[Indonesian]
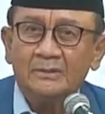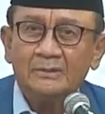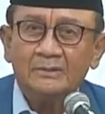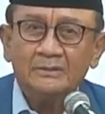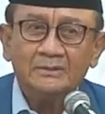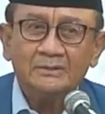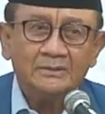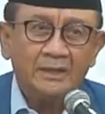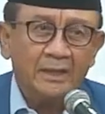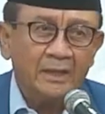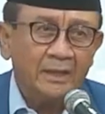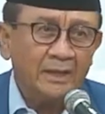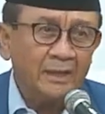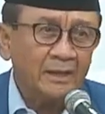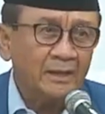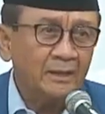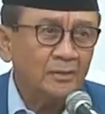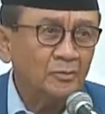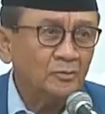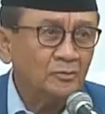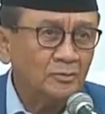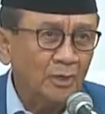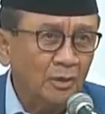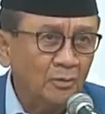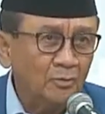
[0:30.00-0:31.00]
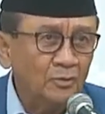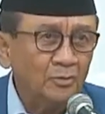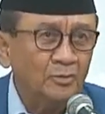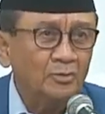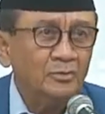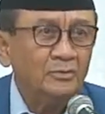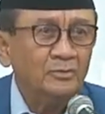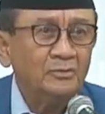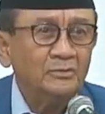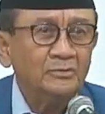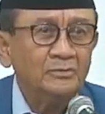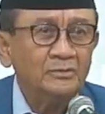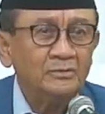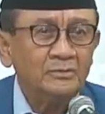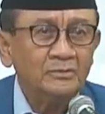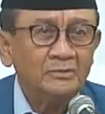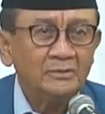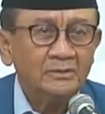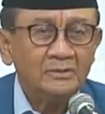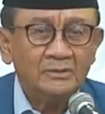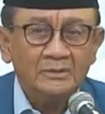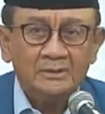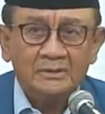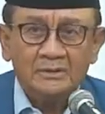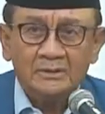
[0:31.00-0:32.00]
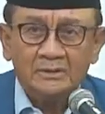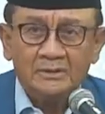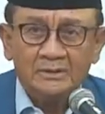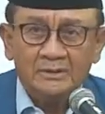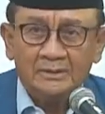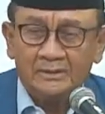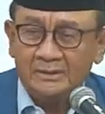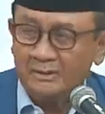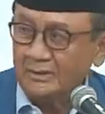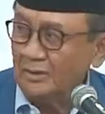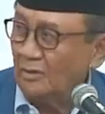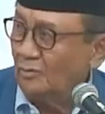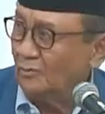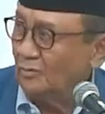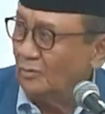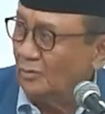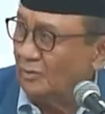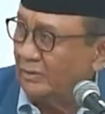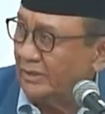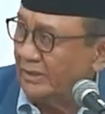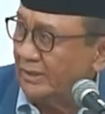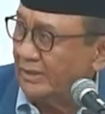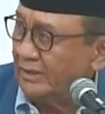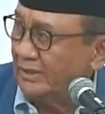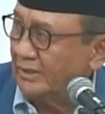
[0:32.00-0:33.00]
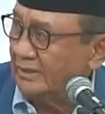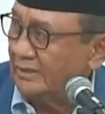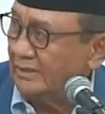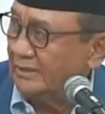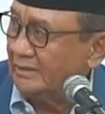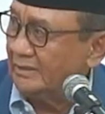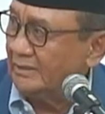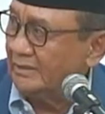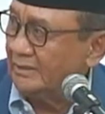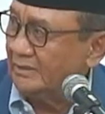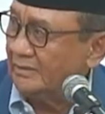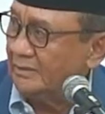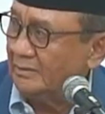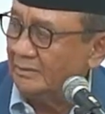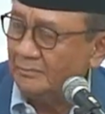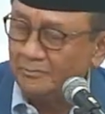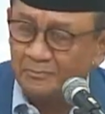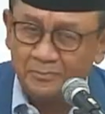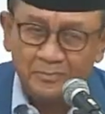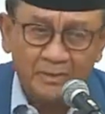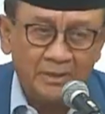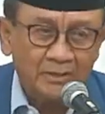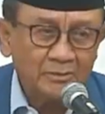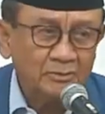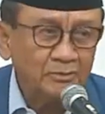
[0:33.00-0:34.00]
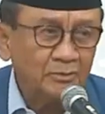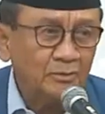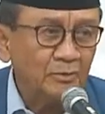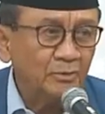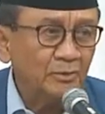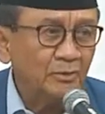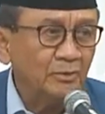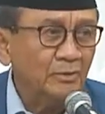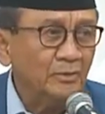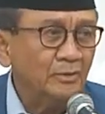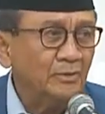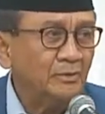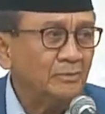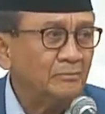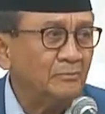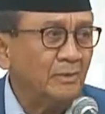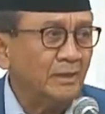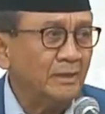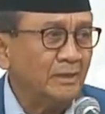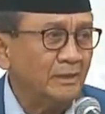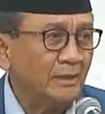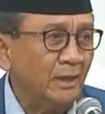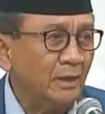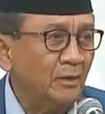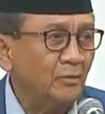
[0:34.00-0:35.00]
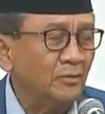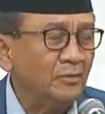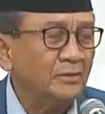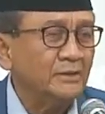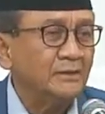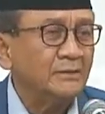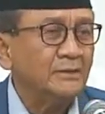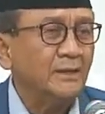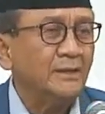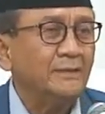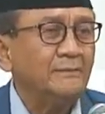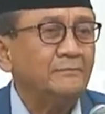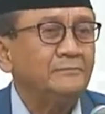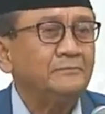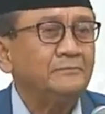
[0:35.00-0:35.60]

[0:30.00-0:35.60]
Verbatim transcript: JR Kutauru nang mungkin Parjolo Manigaluk kita